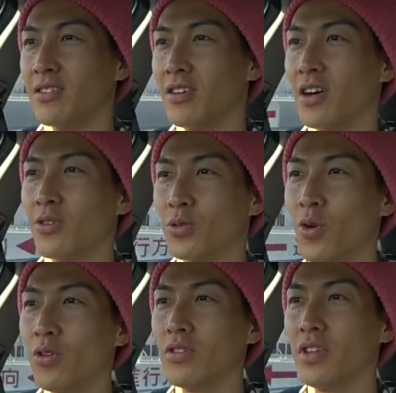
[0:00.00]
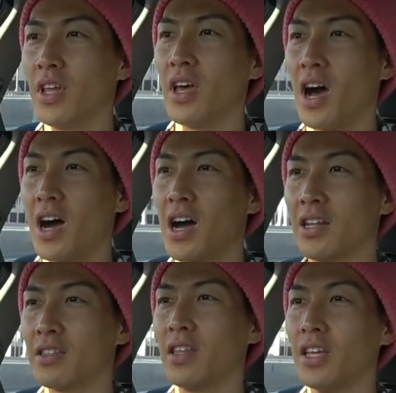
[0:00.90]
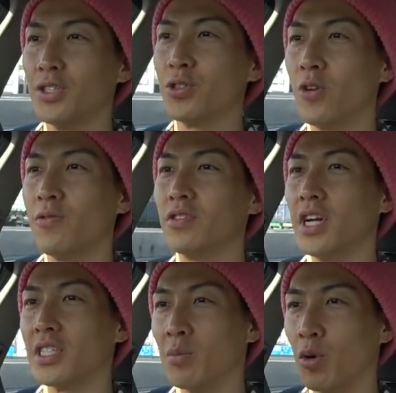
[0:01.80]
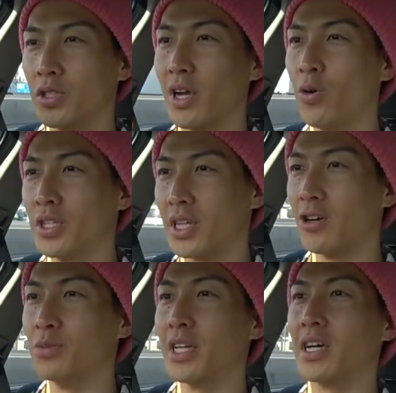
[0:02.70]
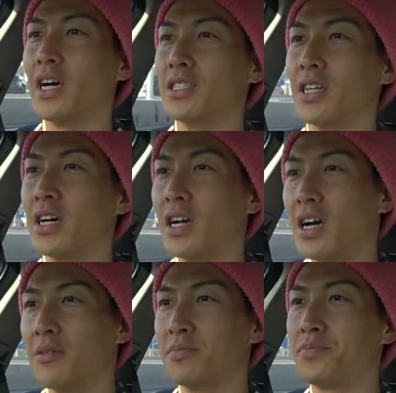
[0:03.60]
なんか飛んで上がって15分ぐらいしたらもう下降りちゃうみたいな感じだから、